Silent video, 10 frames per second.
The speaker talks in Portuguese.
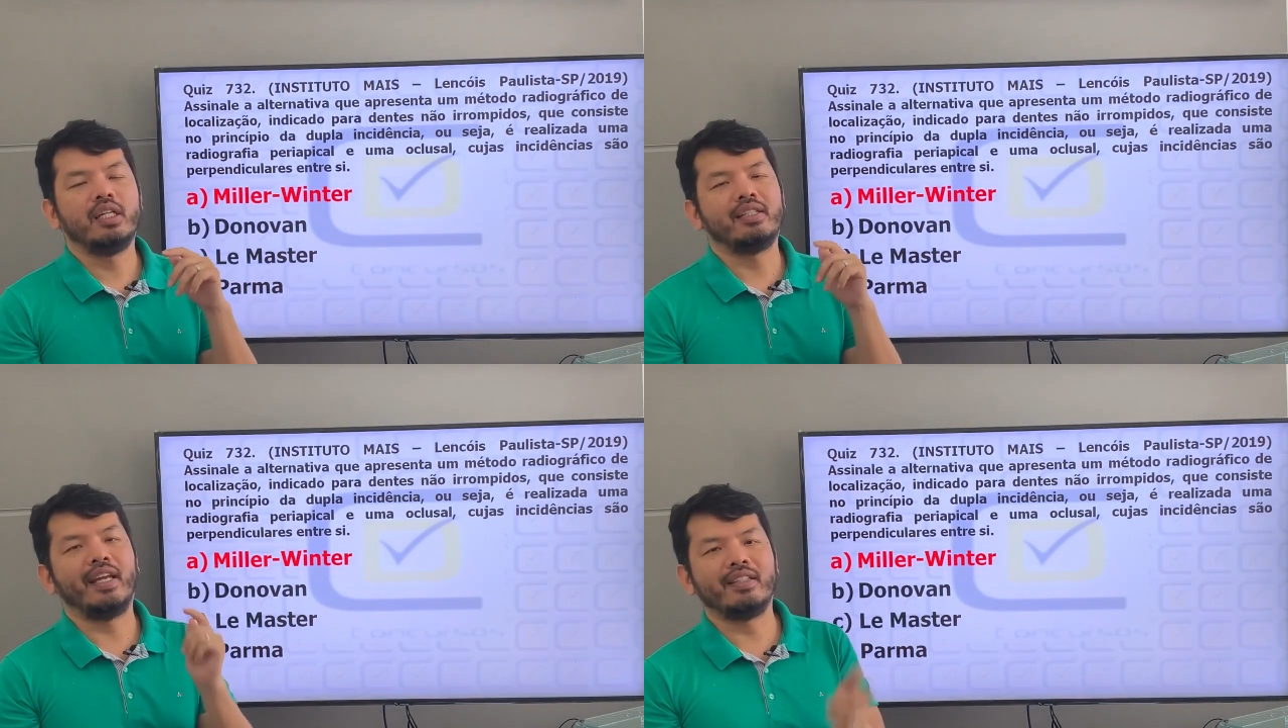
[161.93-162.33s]

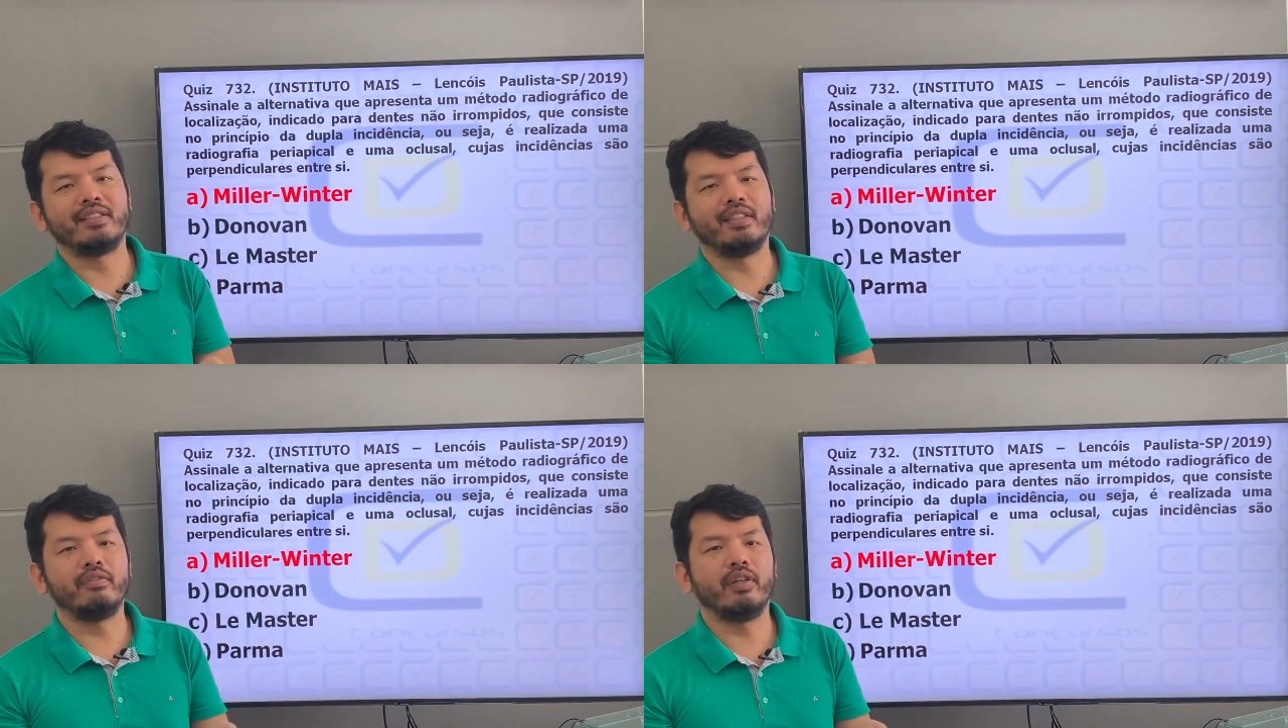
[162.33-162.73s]

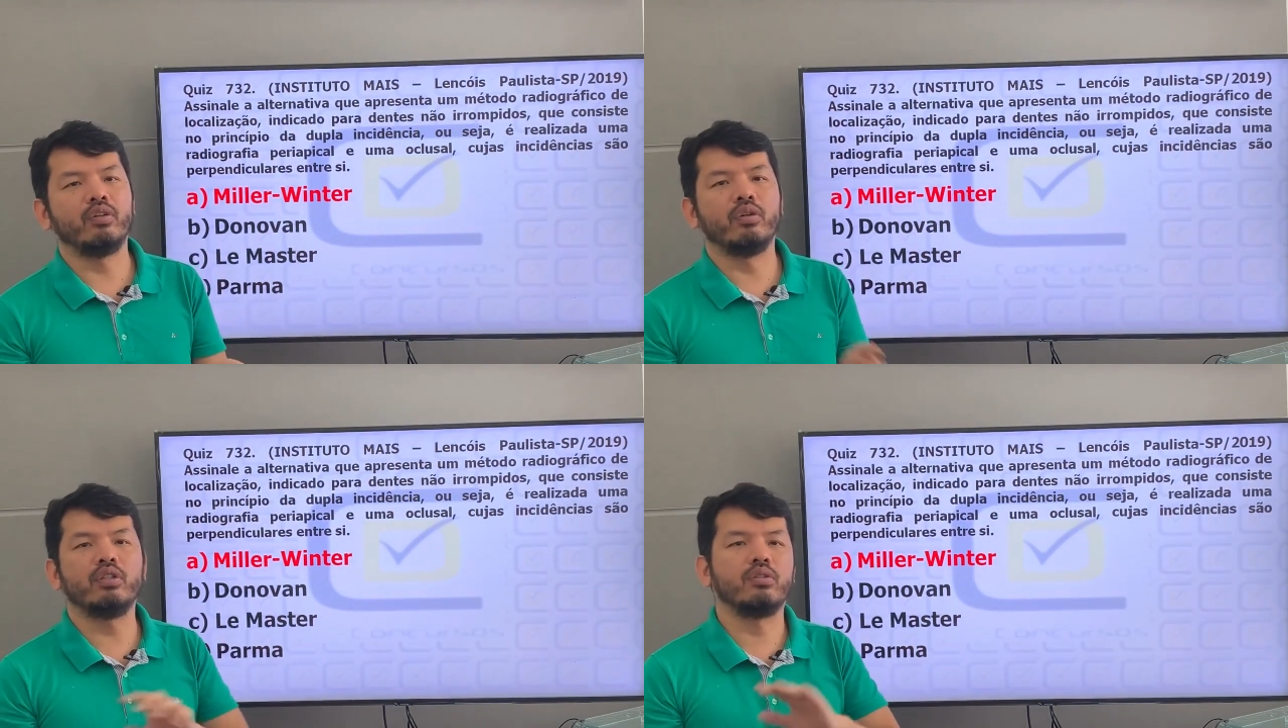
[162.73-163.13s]
dentes
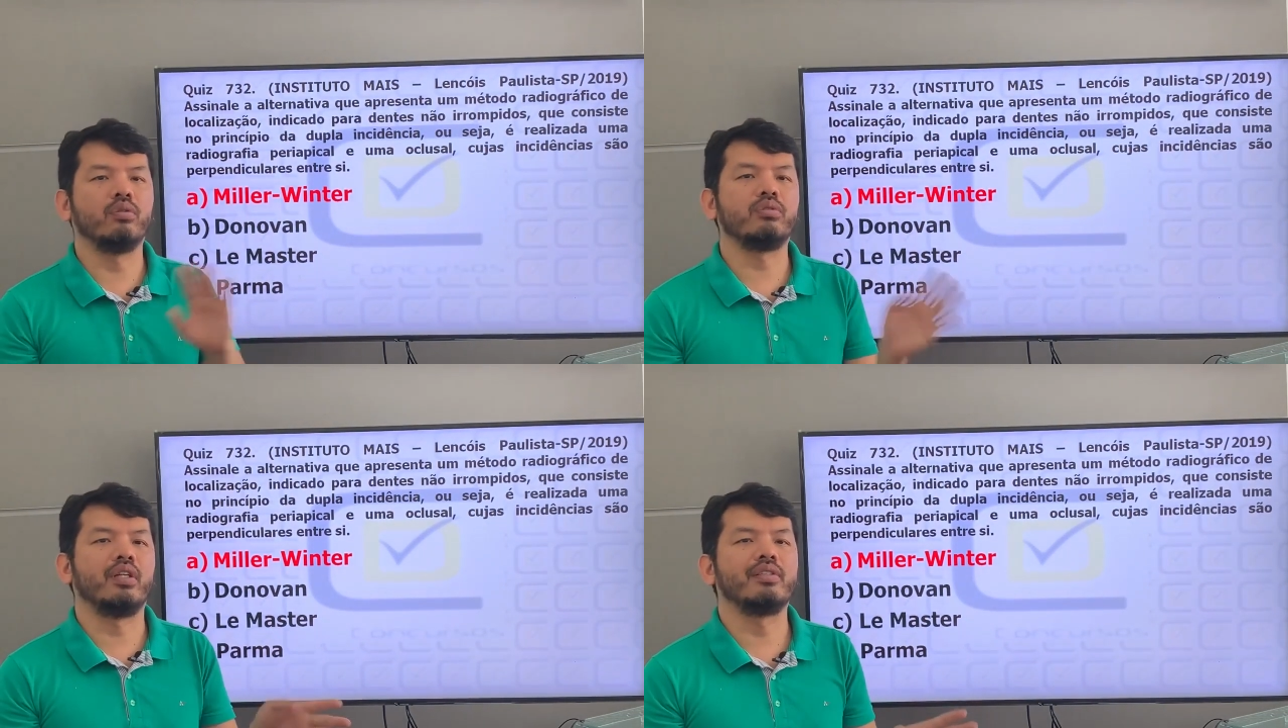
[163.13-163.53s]
inferiores
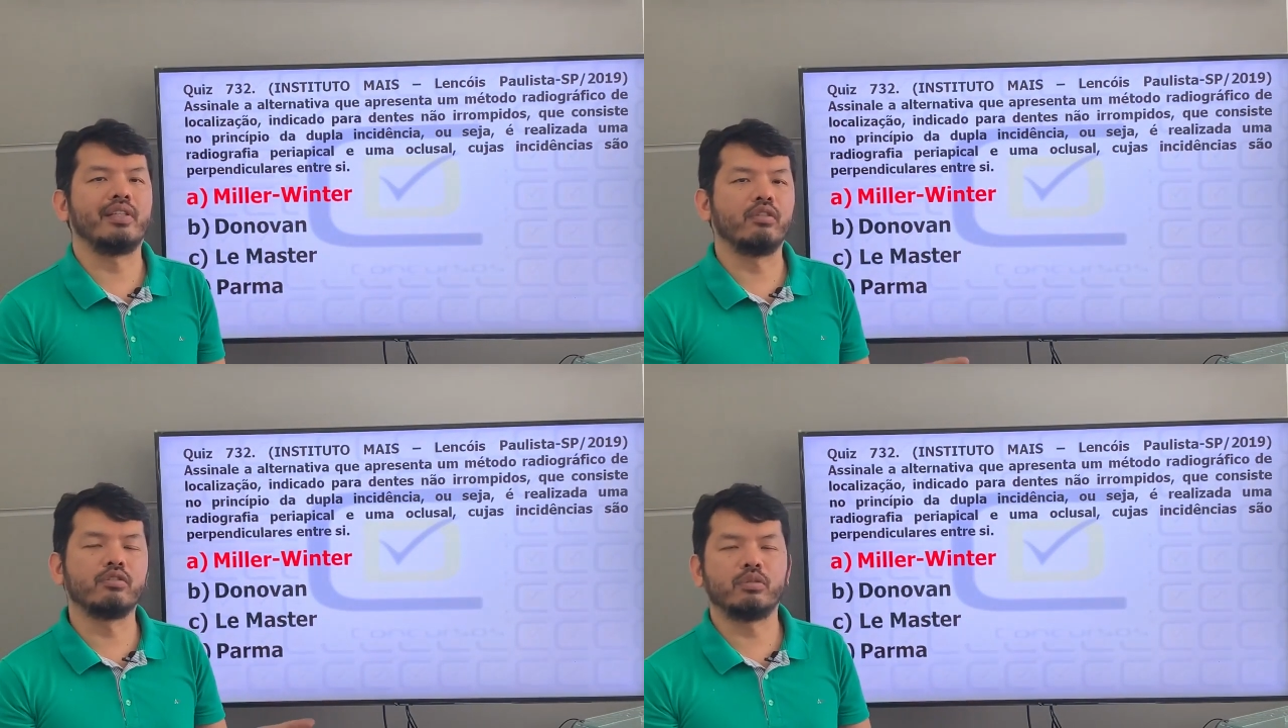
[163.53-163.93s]
ou
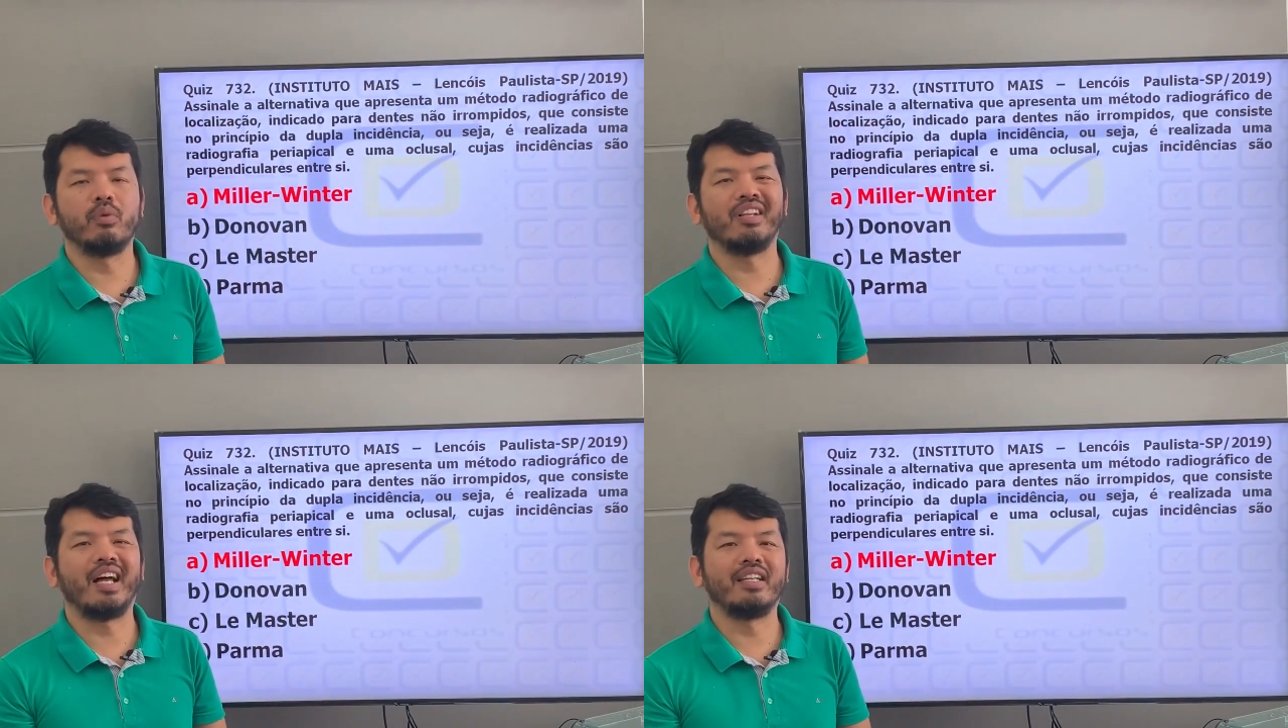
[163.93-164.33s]
terceiros
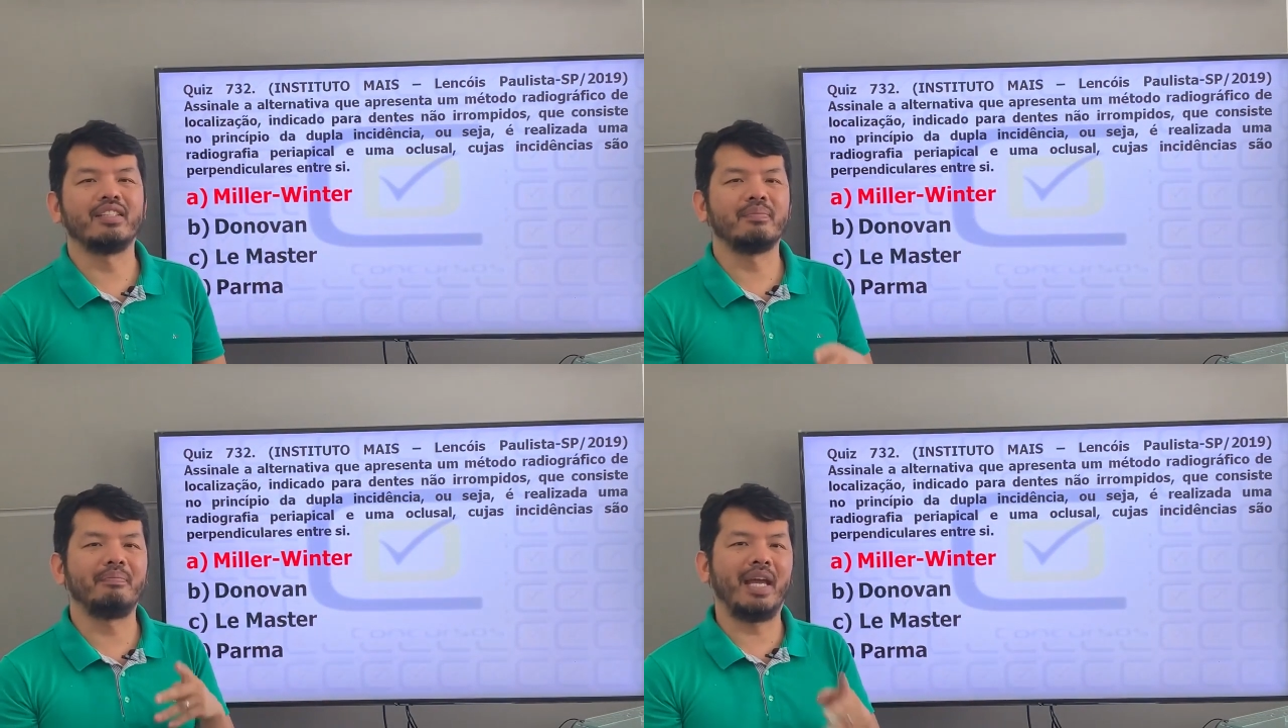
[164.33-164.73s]
molares